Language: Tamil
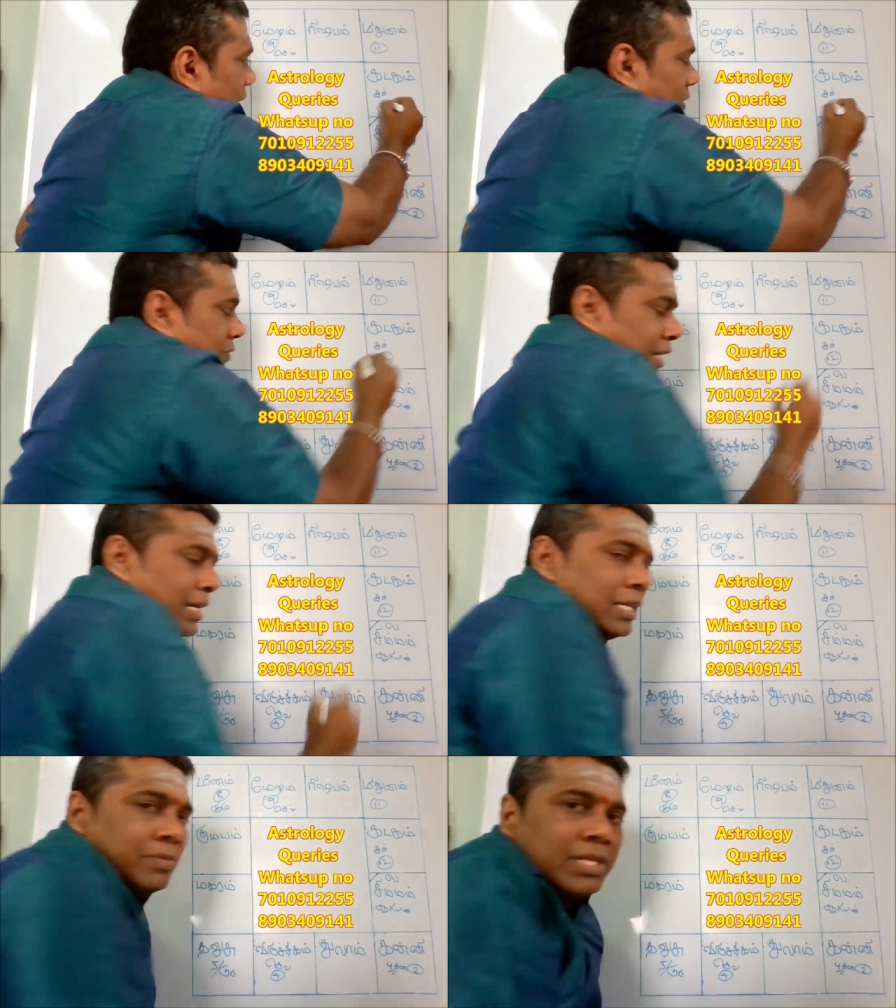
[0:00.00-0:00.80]
அவர்
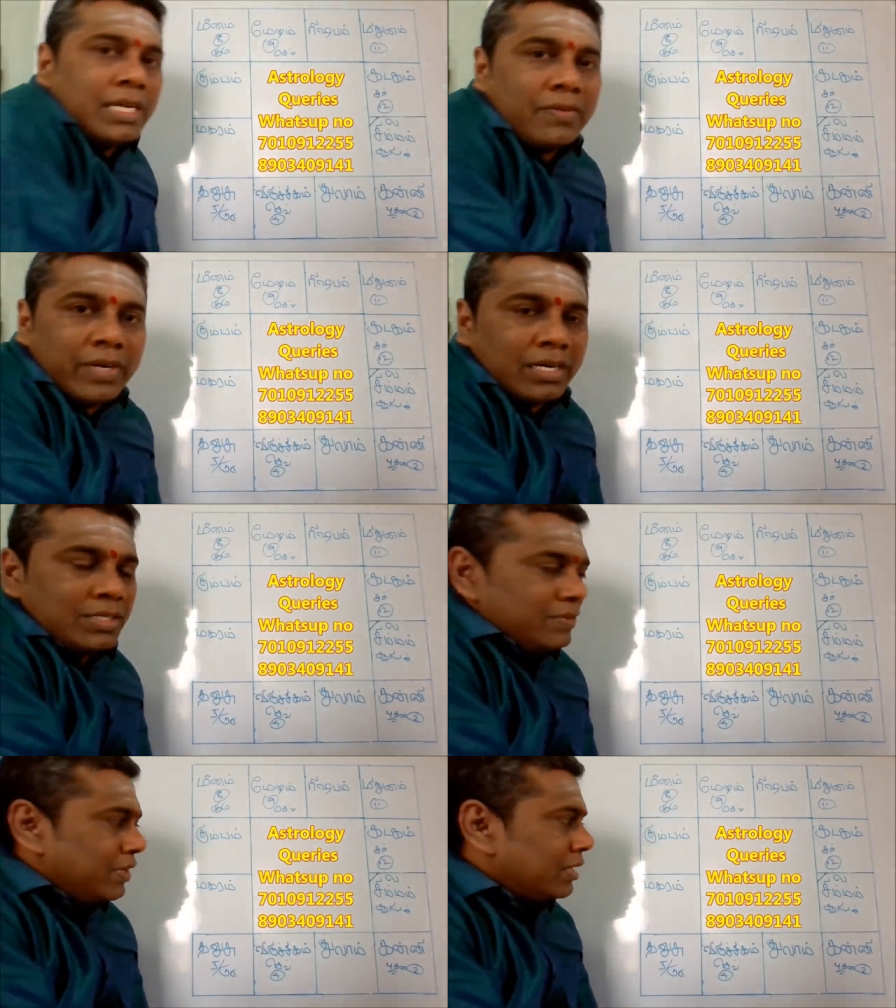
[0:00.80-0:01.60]
விரையாதிபதியாக வேலை
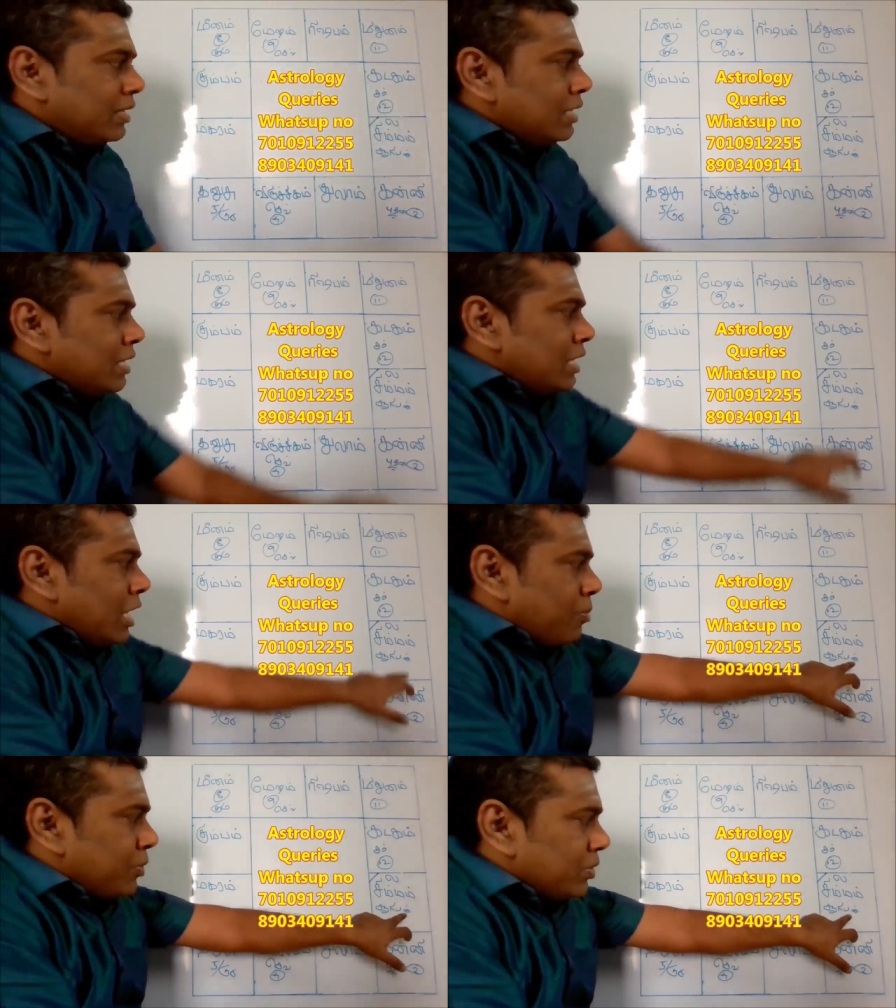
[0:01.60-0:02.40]
செய்வார்
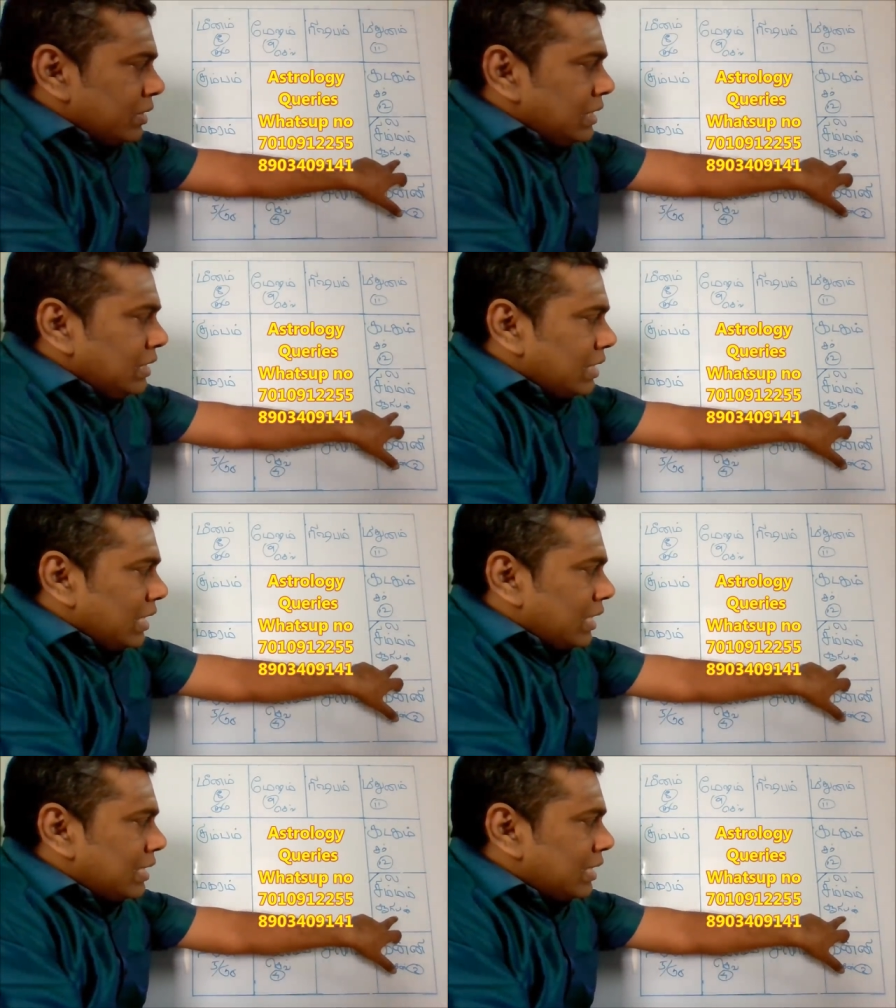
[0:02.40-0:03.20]
அப்போ இந்த
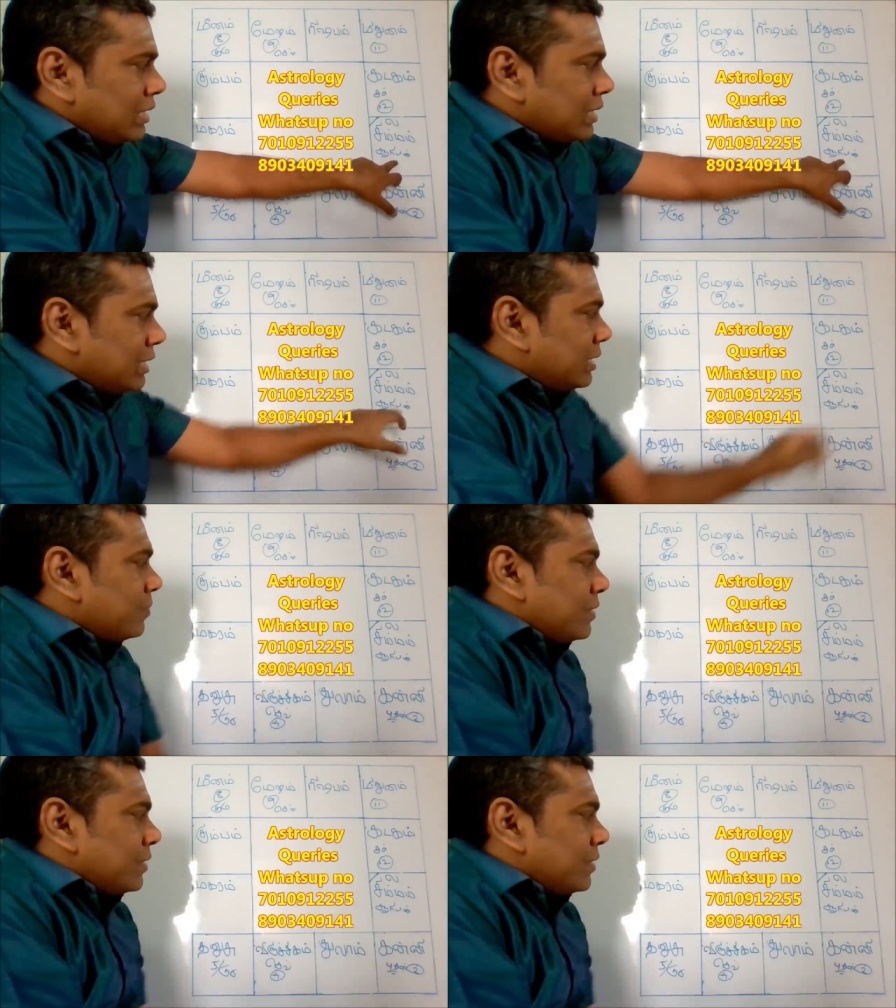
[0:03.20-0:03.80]
லக்னத்துக்கு